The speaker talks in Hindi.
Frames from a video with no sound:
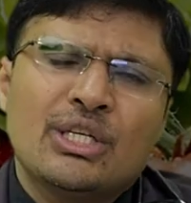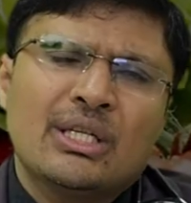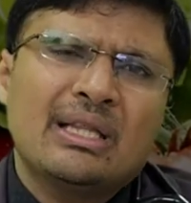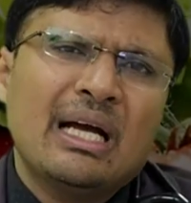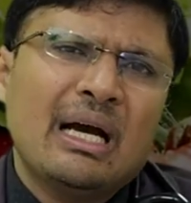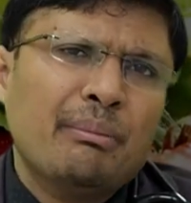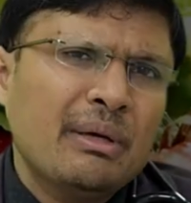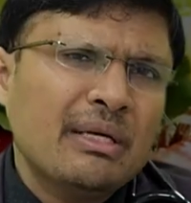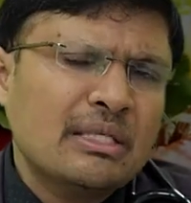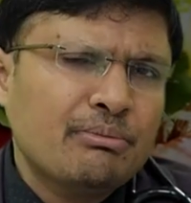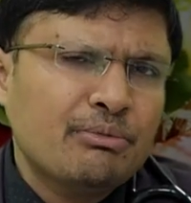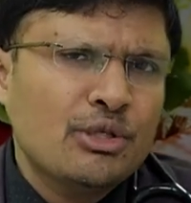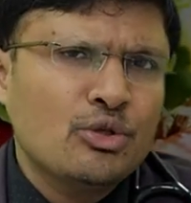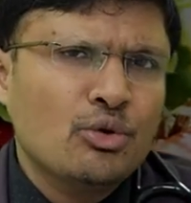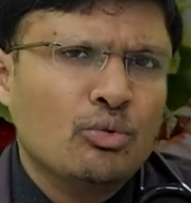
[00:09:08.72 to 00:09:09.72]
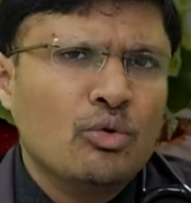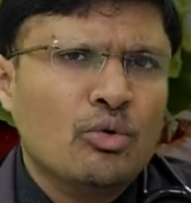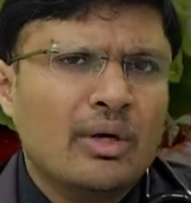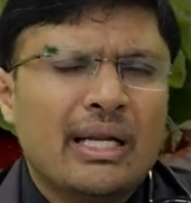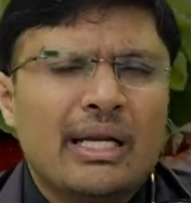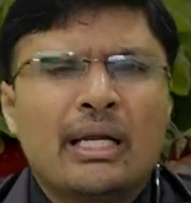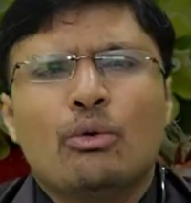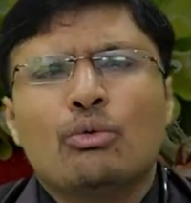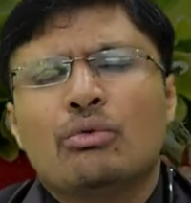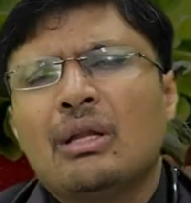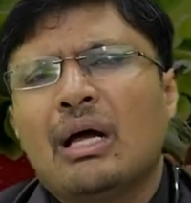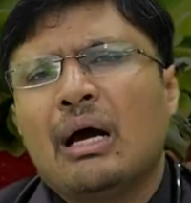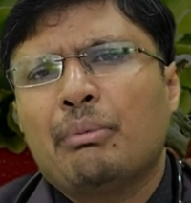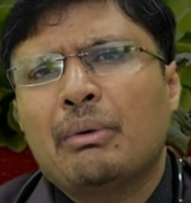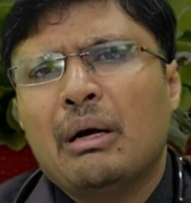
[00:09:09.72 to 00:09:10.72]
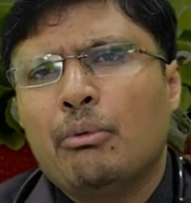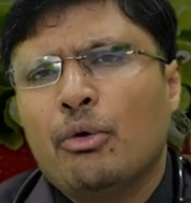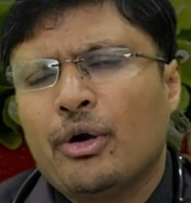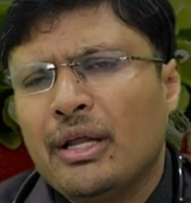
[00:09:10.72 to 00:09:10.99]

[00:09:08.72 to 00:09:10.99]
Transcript: जितना आप ये सब चीज़ों को करेंगे उतना आप